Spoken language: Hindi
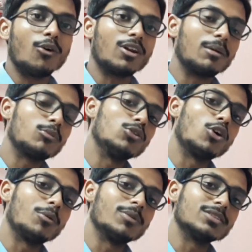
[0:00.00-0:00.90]
और आपको
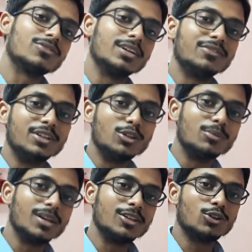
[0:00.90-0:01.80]
नॉर्मल्स वही
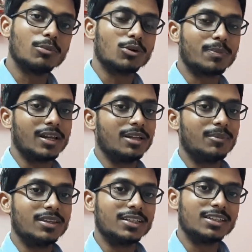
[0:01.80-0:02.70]
वीडियो मिले जो आपको पहले ही
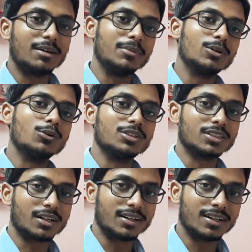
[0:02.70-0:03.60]
मिलती थी हम ये
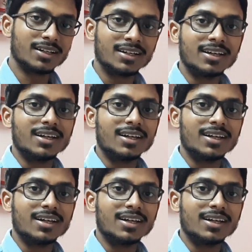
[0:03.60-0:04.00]
कोशिश कर रहे हैं